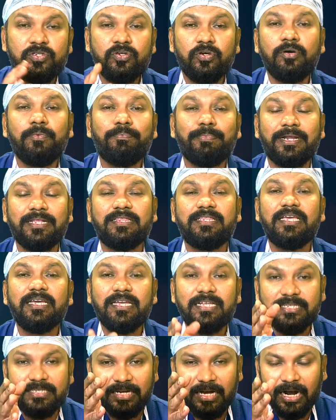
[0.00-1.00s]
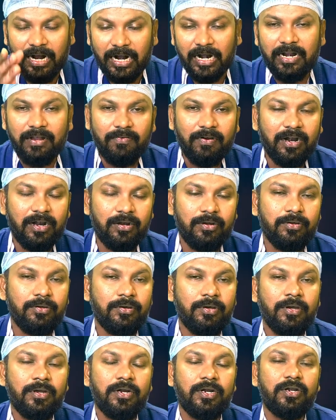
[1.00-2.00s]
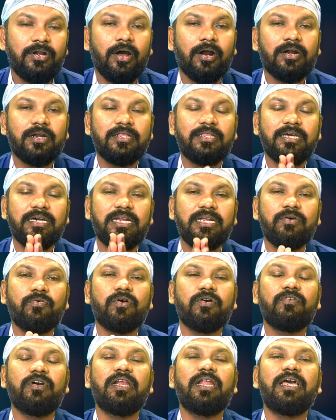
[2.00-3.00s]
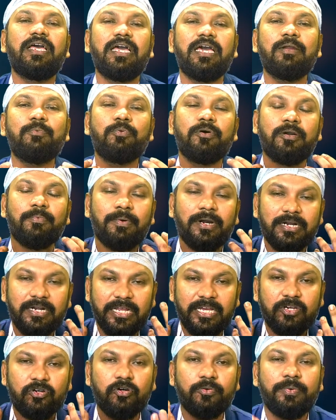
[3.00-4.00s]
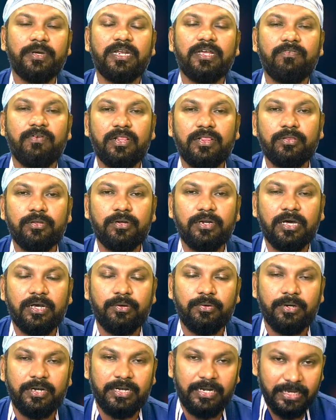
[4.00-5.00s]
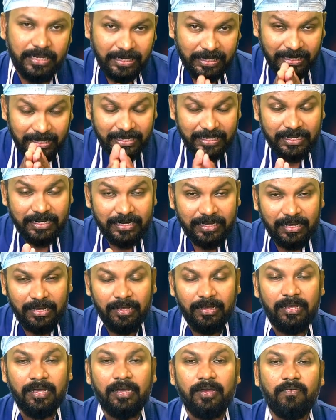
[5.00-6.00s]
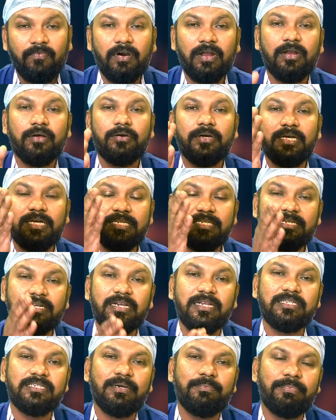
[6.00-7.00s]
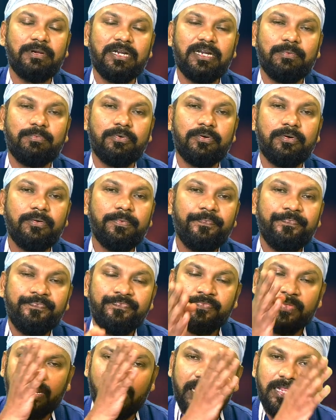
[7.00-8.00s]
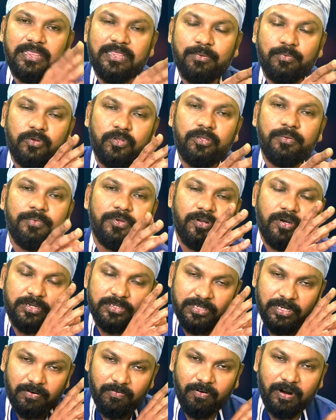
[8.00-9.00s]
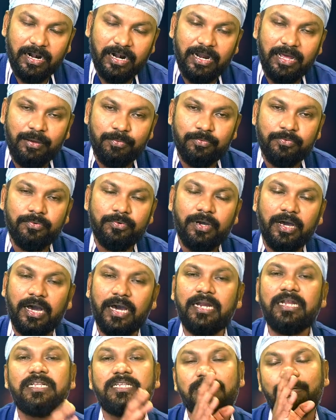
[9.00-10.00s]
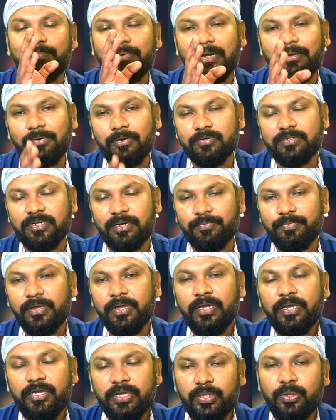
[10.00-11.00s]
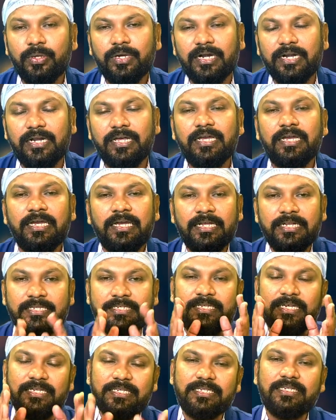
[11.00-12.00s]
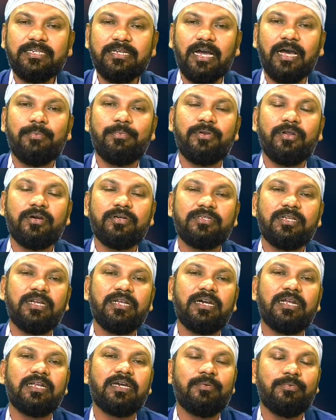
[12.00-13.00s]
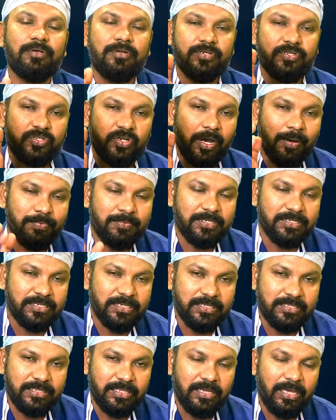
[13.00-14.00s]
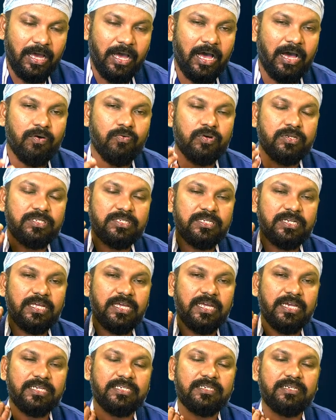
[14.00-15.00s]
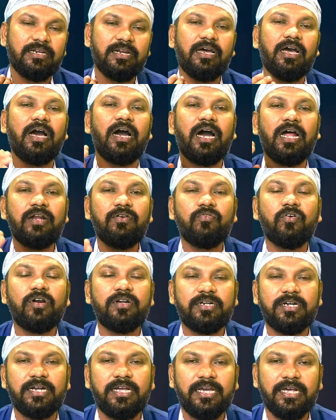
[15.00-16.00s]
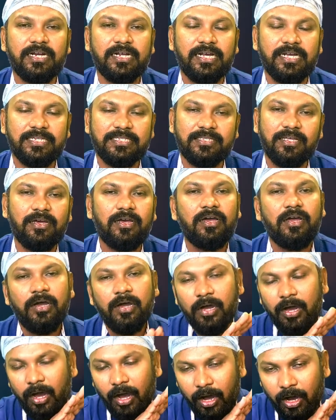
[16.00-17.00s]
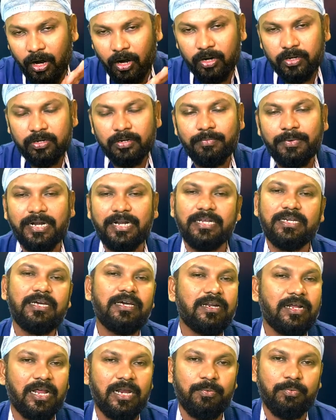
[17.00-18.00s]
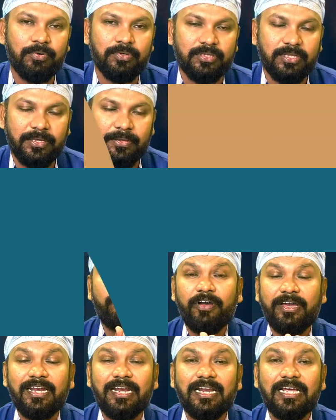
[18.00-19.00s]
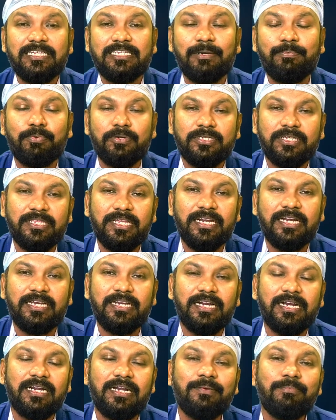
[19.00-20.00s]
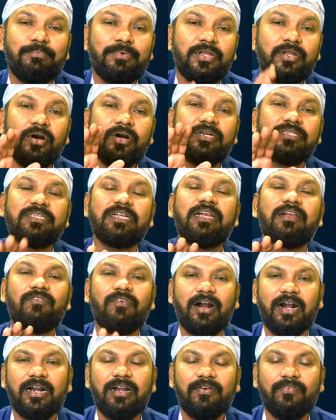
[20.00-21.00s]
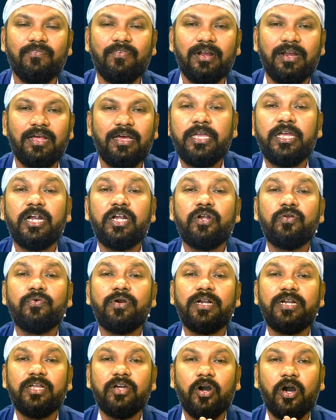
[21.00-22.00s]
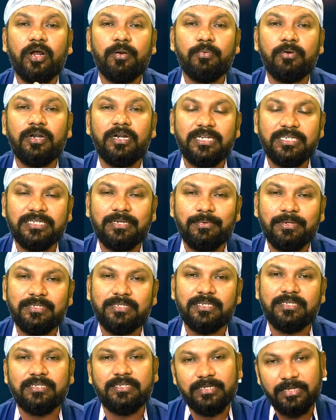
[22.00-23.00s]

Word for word: సో ప్రత్యేకించి ఆడవాళ్ళు డాక్టర్ దగ్గరికి ఒకవేళ హెయిర్ పొరపాటున ఎక్కువ పెరిగి వెళ్తున్నారు అంటే క్లియర్గా వాళ్ళకు హిస్టరీ చెప్పేటప్పుడు అంతకుముందు మినాక్సిల్ వాడాము అని చెప్పడం అవసరం ఎందుకంటే జస్ట్ ఆ మినాక్సిల్ని కనుక మీరు స్టాప్ చేసేస్తే ఆ వచ్చిన ఎక్స్ట్రా అన్వాంటెడ్ హెయిర్ కాస్త ఆటోమేటిక్గా రాలిపోతాయి సో ఫైనల్గా చెప్పొచ్చేది ఏంటి అంటే మినాక్సిల్ వాడడం వల్ల ఎటువంటి హార్మోనల్ డిస్టర్బెన్సెస్